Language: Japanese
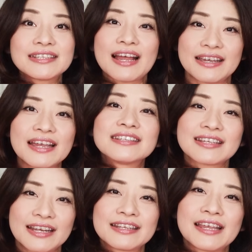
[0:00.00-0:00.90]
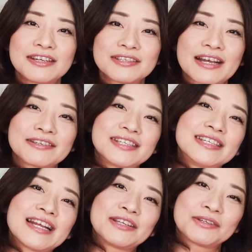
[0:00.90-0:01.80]
再演されている作
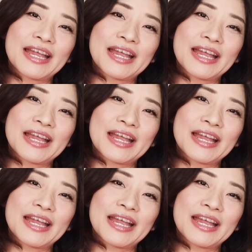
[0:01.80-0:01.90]
品なの